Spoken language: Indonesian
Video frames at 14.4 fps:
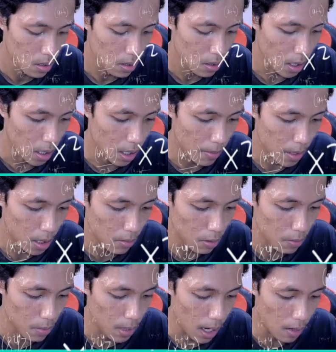ya dia masih
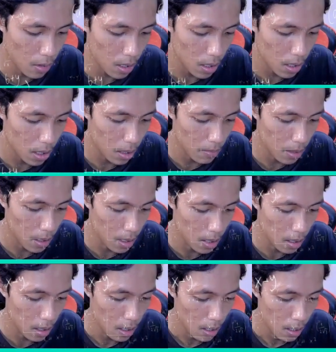belum tahu guys kita memiliki